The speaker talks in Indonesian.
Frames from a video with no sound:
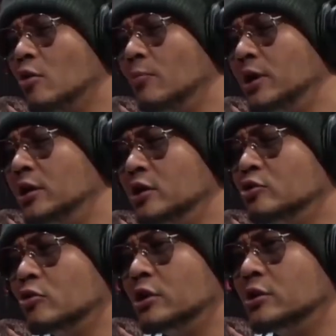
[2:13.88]
komedinya
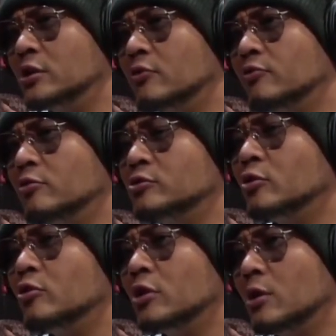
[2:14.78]
Coki tentang virus
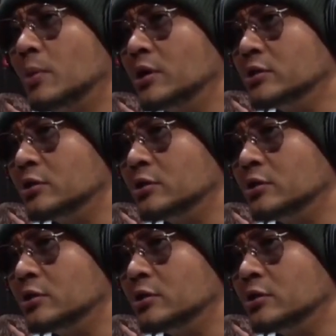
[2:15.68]
corona pada saat